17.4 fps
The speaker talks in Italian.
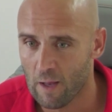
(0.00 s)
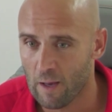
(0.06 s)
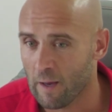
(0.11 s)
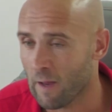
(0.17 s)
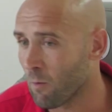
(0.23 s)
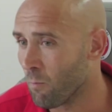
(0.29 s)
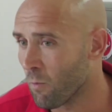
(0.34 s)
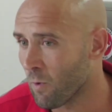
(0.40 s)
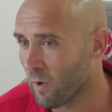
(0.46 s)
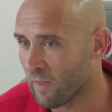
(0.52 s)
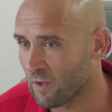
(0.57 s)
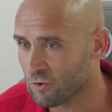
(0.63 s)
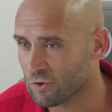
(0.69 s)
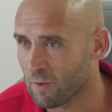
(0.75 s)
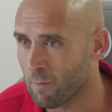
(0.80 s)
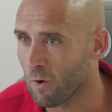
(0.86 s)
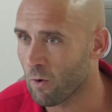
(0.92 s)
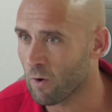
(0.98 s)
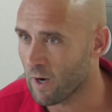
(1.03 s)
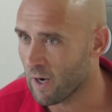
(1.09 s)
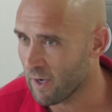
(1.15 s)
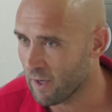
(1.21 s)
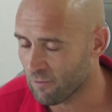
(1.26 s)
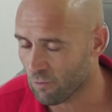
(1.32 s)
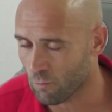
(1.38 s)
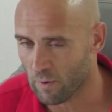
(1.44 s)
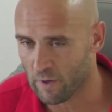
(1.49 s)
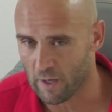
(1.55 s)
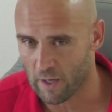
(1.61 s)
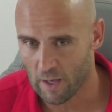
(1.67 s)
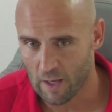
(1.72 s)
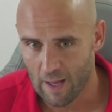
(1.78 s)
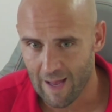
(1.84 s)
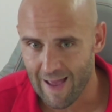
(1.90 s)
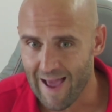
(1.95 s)
che comunque adesso siamo ancora all'inizio, quindi
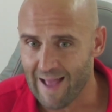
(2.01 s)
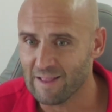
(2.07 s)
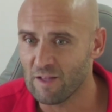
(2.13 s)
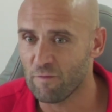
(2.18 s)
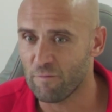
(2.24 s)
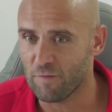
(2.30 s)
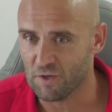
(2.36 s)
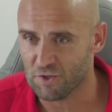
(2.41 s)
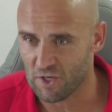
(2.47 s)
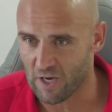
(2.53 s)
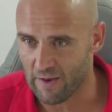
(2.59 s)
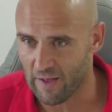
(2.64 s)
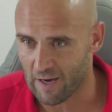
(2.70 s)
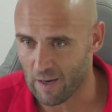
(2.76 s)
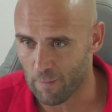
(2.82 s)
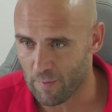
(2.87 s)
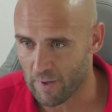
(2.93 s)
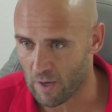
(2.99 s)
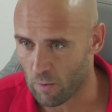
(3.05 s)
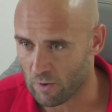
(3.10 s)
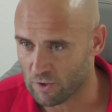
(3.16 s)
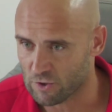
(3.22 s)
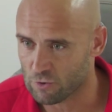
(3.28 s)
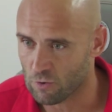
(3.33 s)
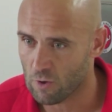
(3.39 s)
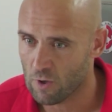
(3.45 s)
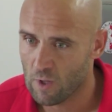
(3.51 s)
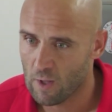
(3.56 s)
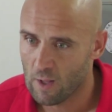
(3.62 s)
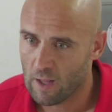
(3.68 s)
è difficile da capire questo.